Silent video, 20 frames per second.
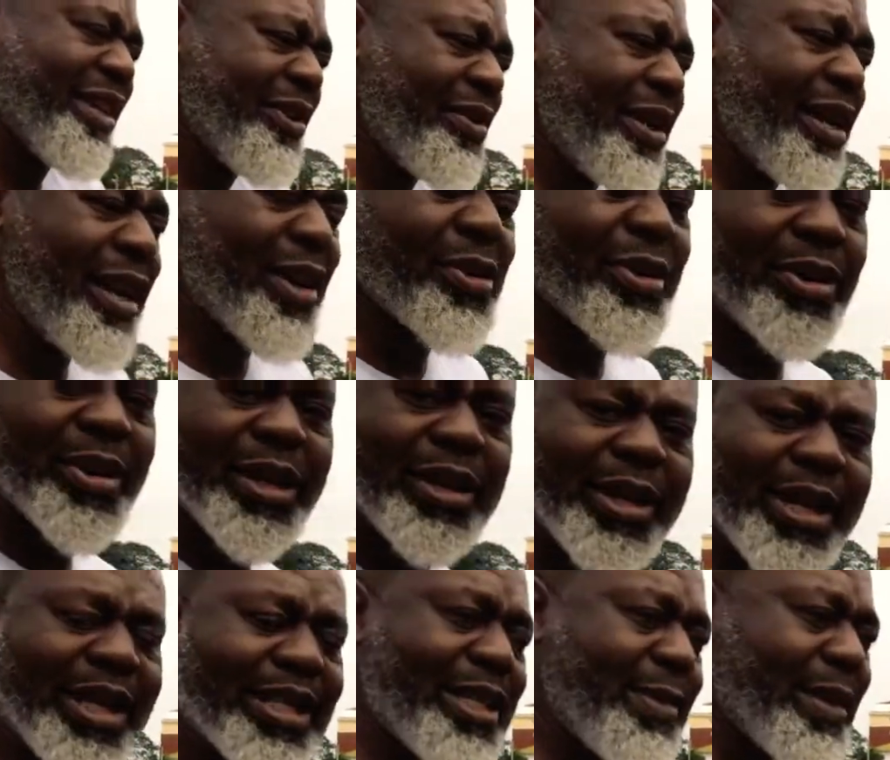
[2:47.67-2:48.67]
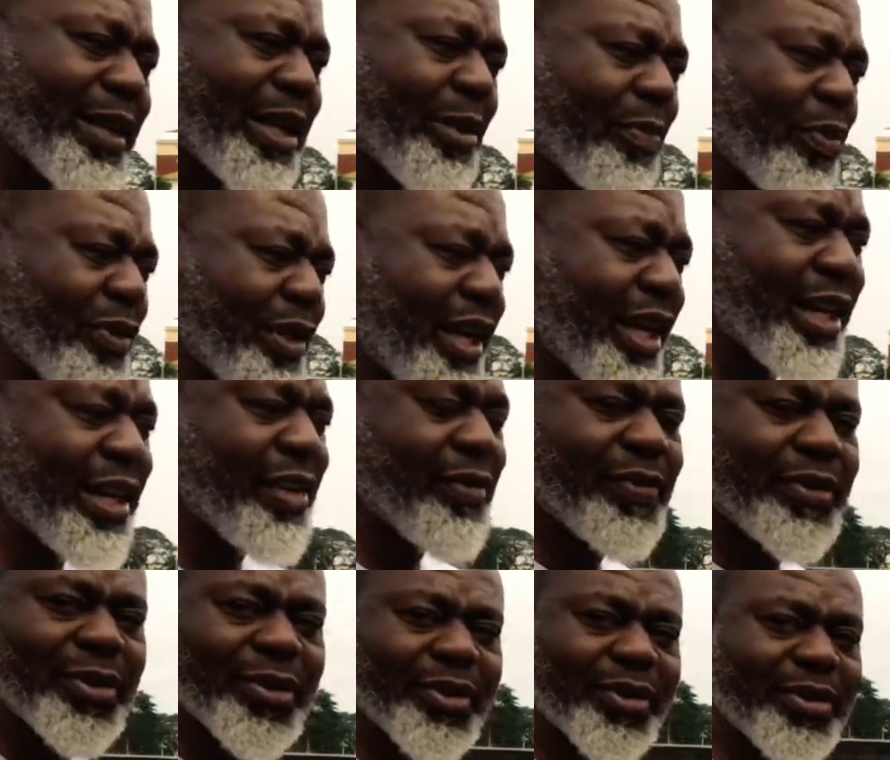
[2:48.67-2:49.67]
voilà quoi, on, a, accepte d'être un peu
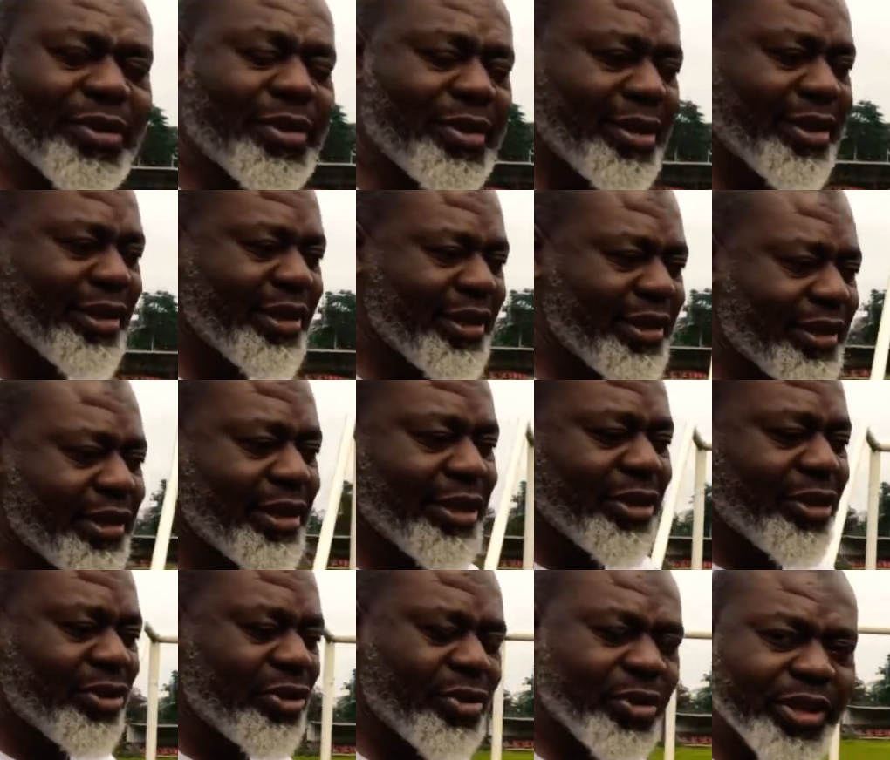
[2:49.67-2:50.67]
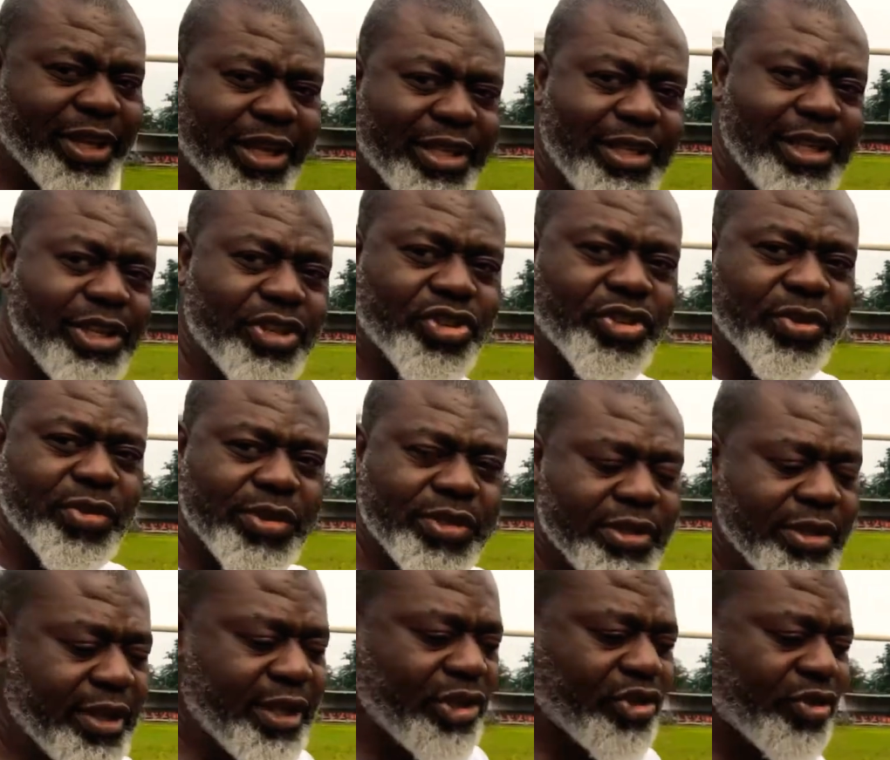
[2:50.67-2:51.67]
naïf, de, de regarder les
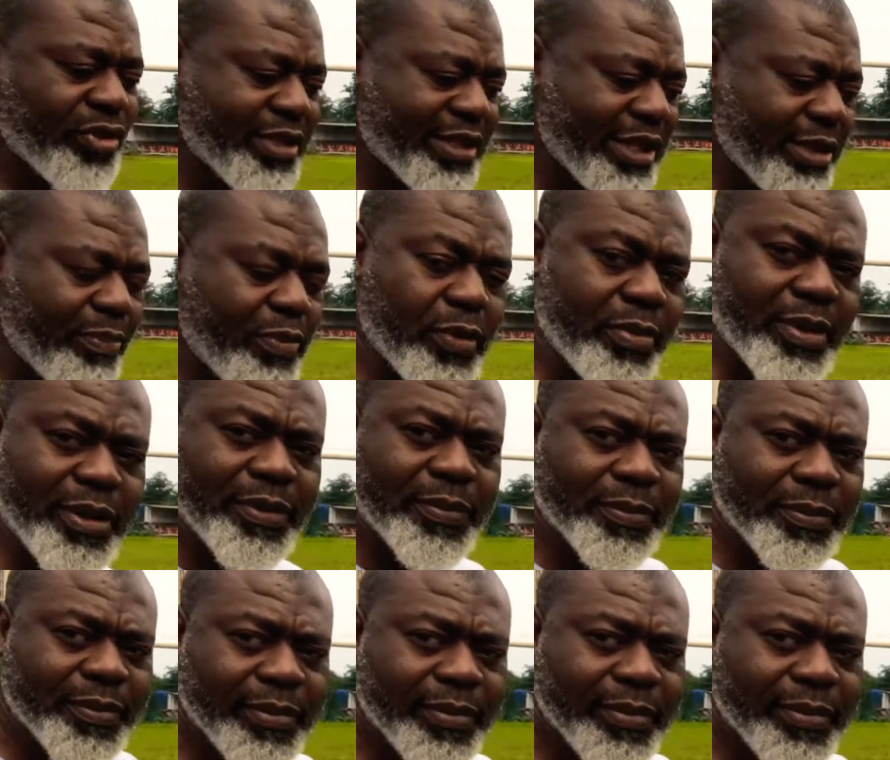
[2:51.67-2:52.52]
choses, les choses simplement.